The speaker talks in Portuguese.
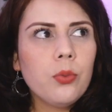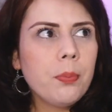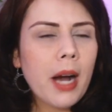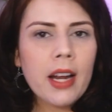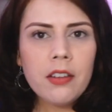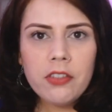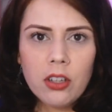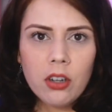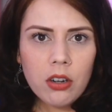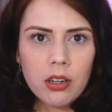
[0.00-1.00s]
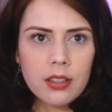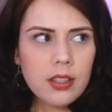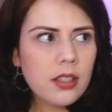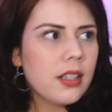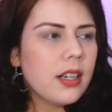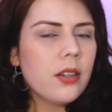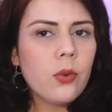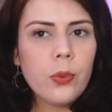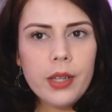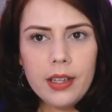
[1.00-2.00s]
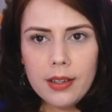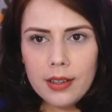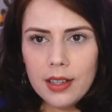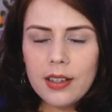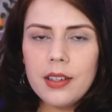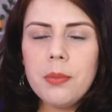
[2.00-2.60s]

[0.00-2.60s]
maravilhosa, tranquila,